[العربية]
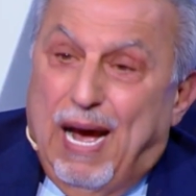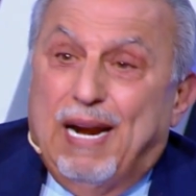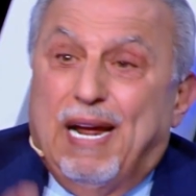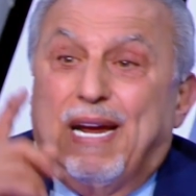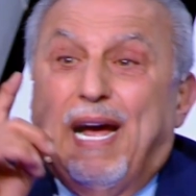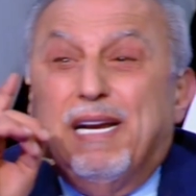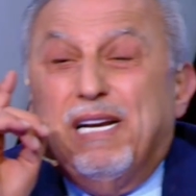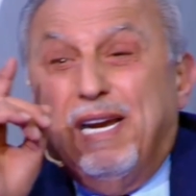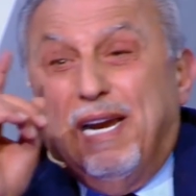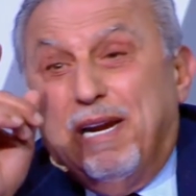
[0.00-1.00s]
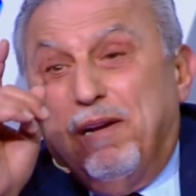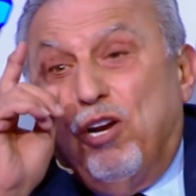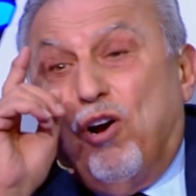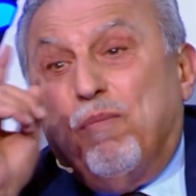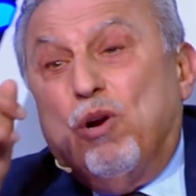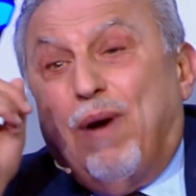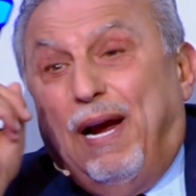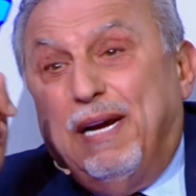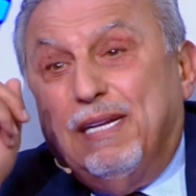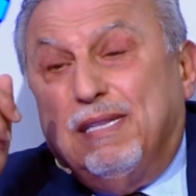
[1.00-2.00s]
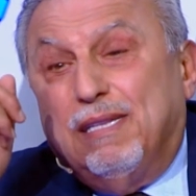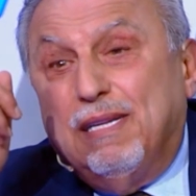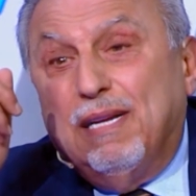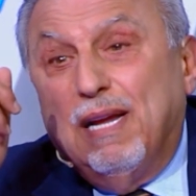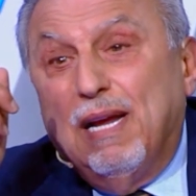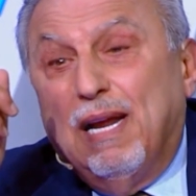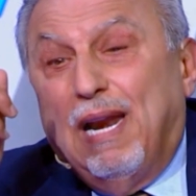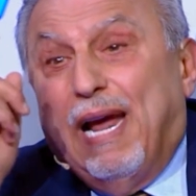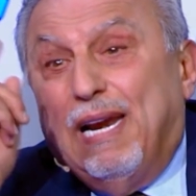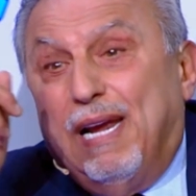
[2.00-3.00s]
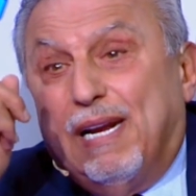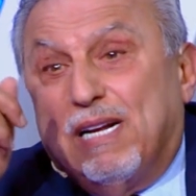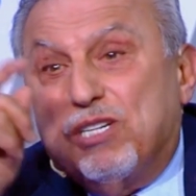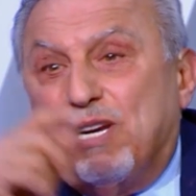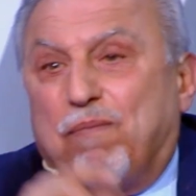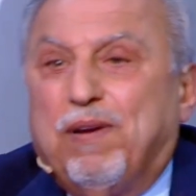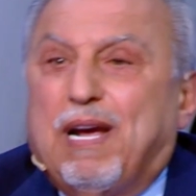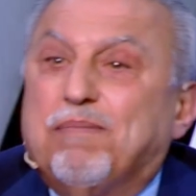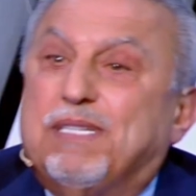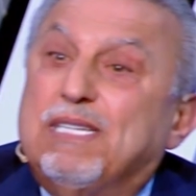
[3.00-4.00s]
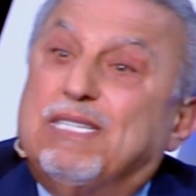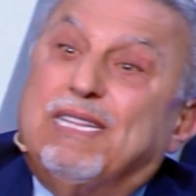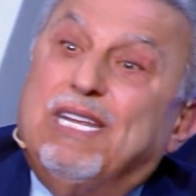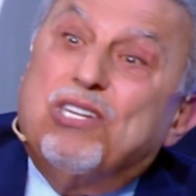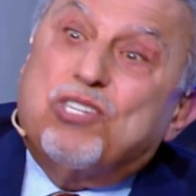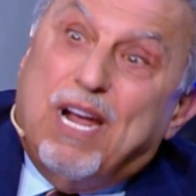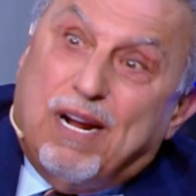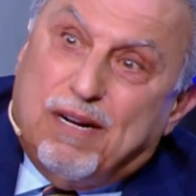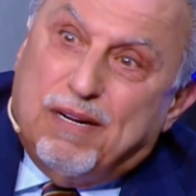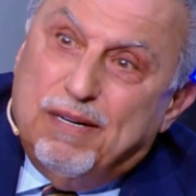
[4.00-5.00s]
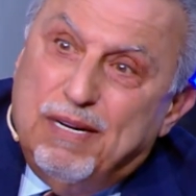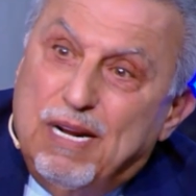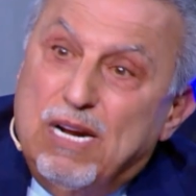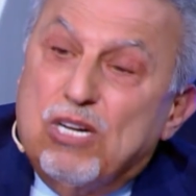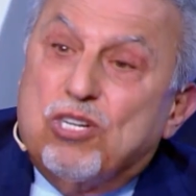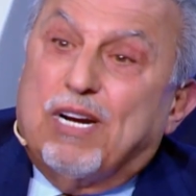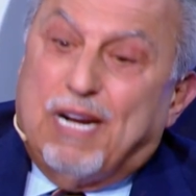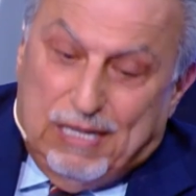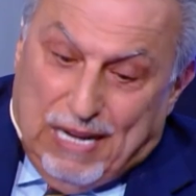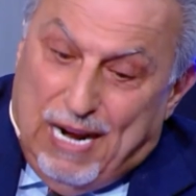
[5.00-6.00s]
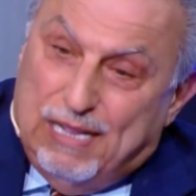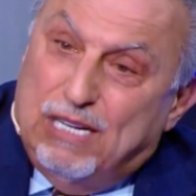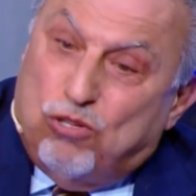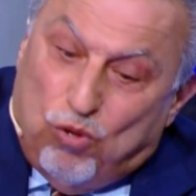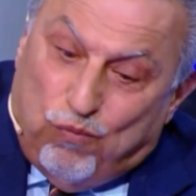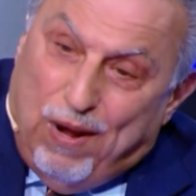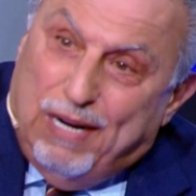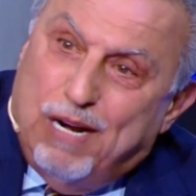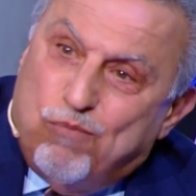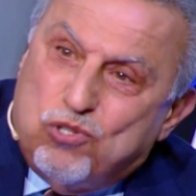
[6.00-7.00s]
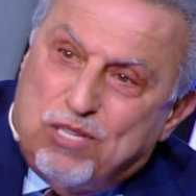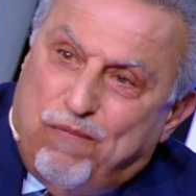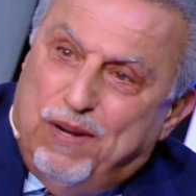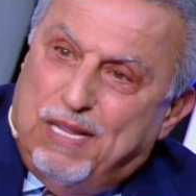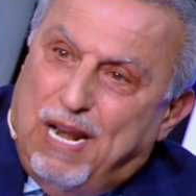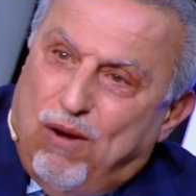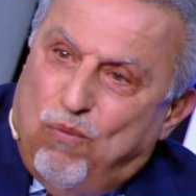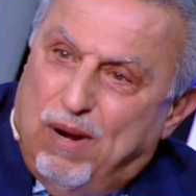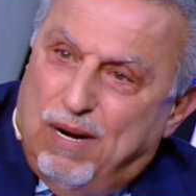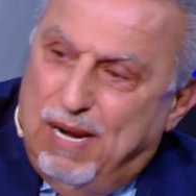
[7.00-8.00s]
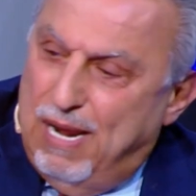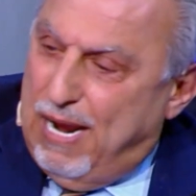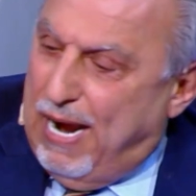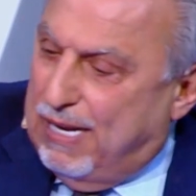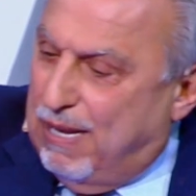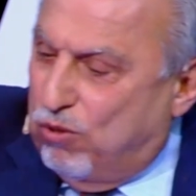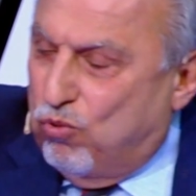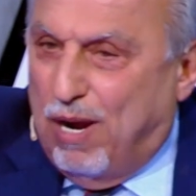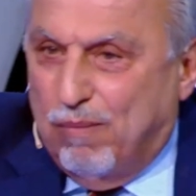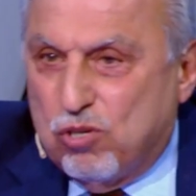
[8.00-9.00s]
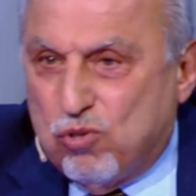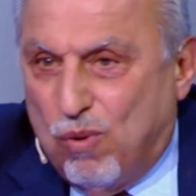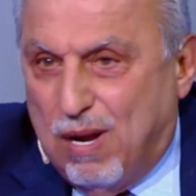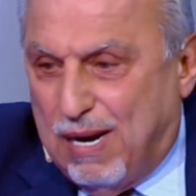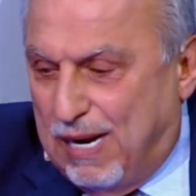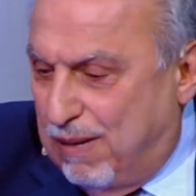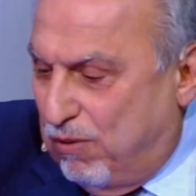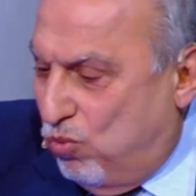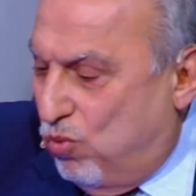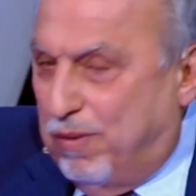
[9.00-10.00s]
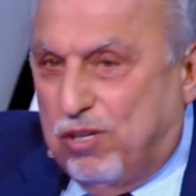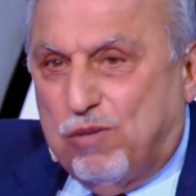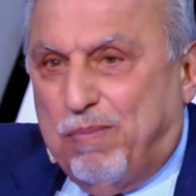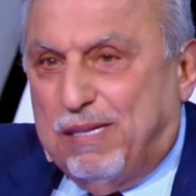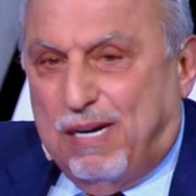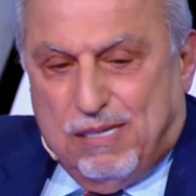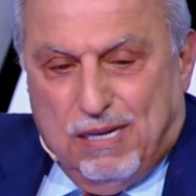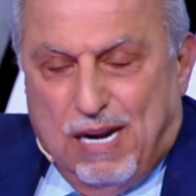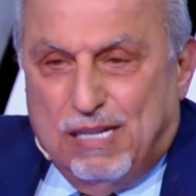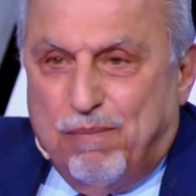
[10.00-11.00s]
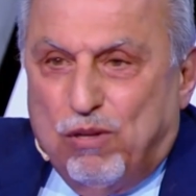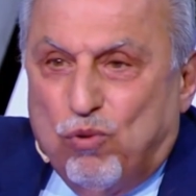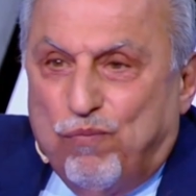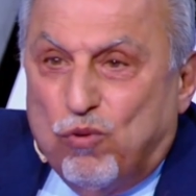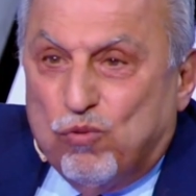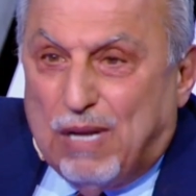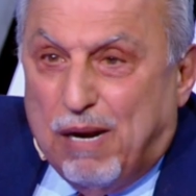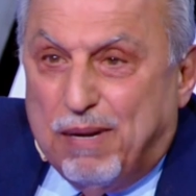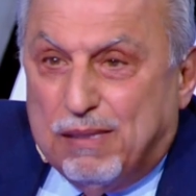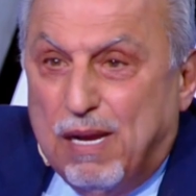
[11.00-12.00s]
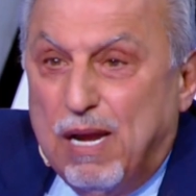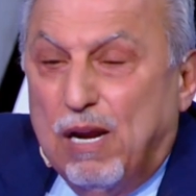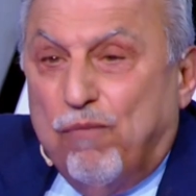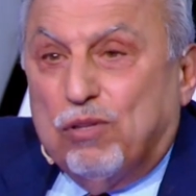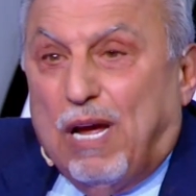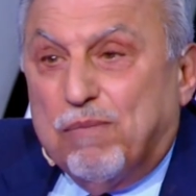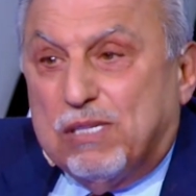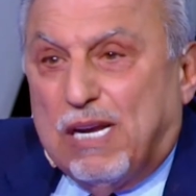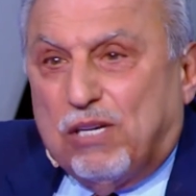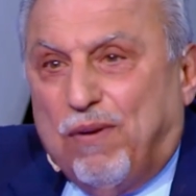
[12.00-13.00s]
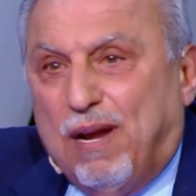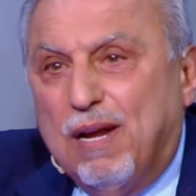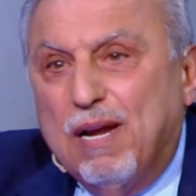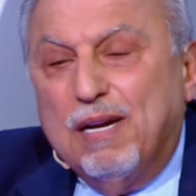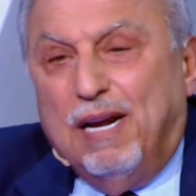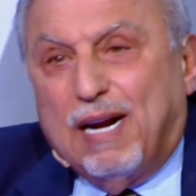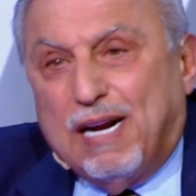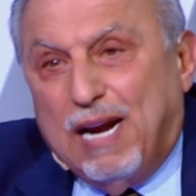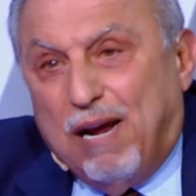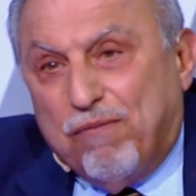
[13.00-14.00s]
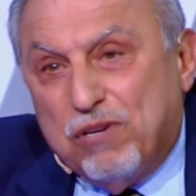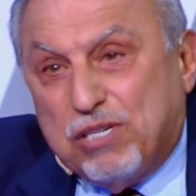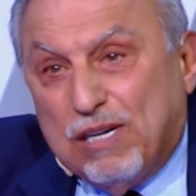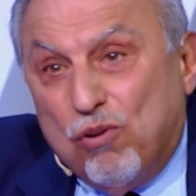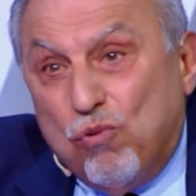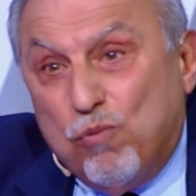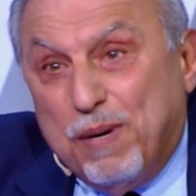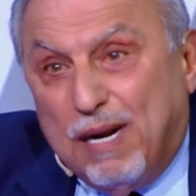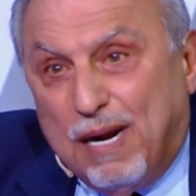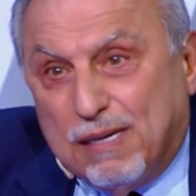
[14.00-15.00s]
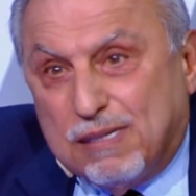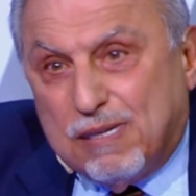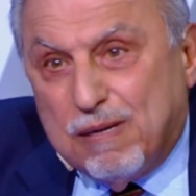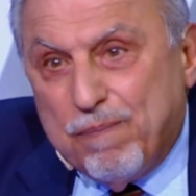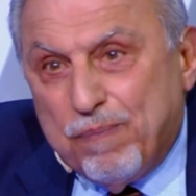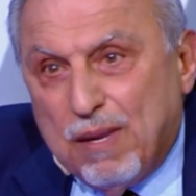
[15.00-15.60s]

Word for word: أنا اليوم الوحيد القليل كنت جيب فيه 50 60 تشيك شيكات هيدي تدفع للمستفيد الاول هيدا بده يعمل صور هيدا بده قسط مدرسه هيدا بده يفوت على المد... يفوت على المستشفى نحن كنا عم فش قلوب يعني الناس يعني كنتوا عم